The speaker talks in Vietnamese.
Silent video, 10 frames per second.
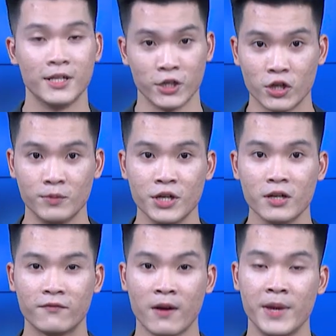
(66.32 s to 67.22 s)
ở chiều trong
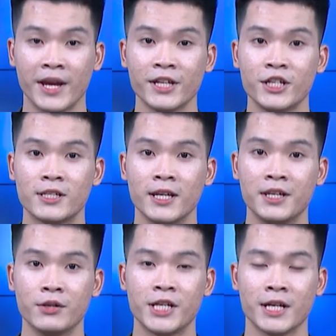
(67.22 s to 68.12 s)
nước, vàng miếng
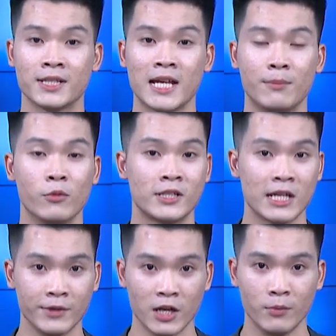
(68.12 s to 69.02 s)
SJC điều chỉnh giảm
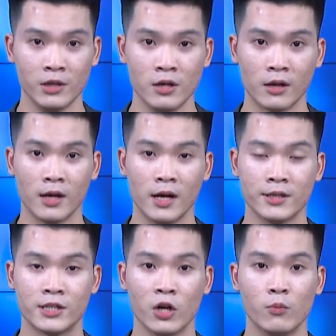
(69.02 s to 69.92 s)
100.000 đồng một lượng
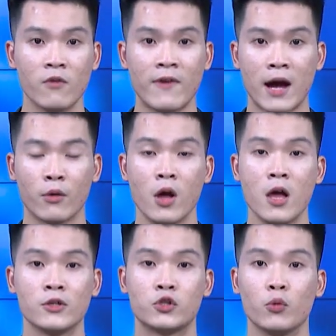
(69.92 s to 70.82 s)
ở chiều mua vào
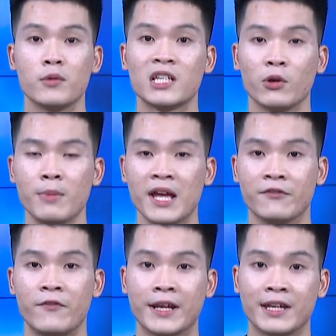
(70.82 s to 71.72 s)
xuống
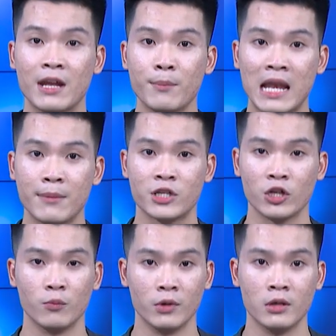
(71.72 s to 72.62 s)
67,55
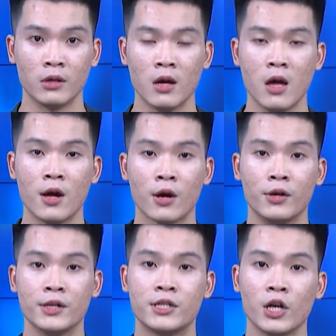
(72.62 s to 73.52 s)
triệu đồng một lượng,
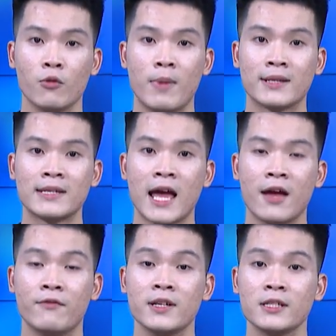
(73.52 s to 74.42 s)
còn ở chiều bán
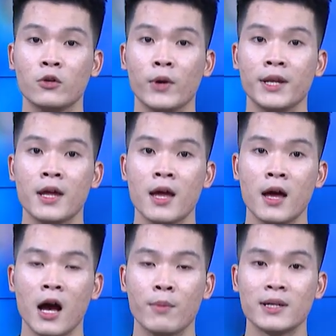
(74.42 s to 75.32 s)
ra vẫn giữ nguyên
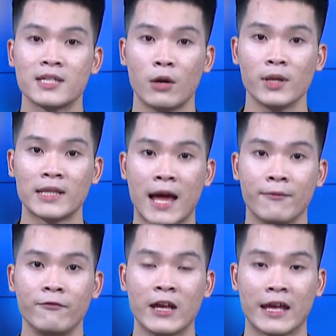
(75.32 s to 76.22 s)
ở mức
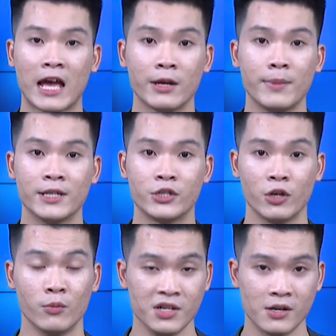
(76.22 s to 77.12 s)
68,27
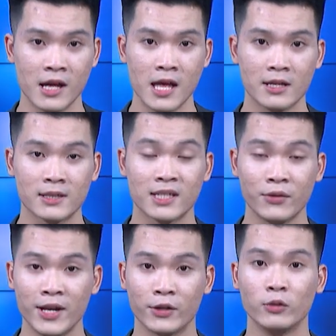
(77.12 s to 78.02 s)
triệu đồng một lượng.
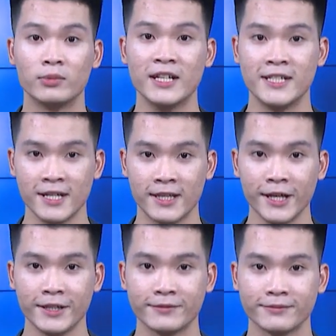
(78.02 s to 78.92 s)
Sau đây là thông tin chi
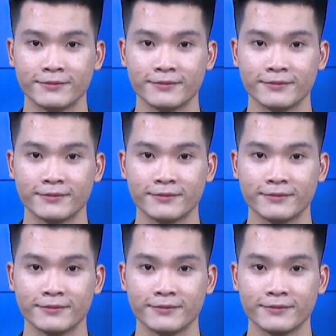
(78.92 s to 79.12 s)
tiết